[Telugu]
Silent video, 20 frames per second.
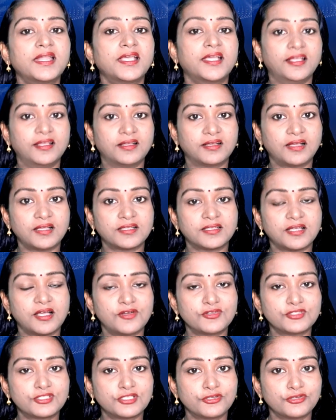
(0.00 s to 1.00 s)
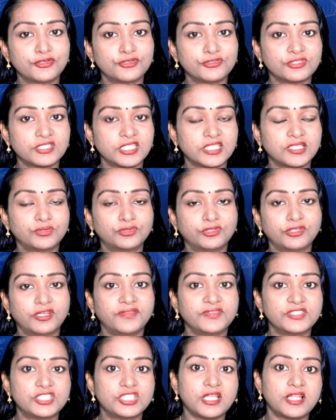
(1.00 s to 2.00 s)
హౌస్లో జరుగుతున్న విషయాల
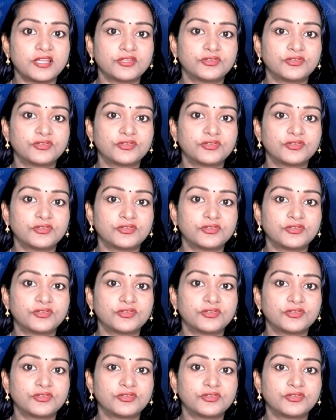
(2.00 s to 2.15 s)
గురించి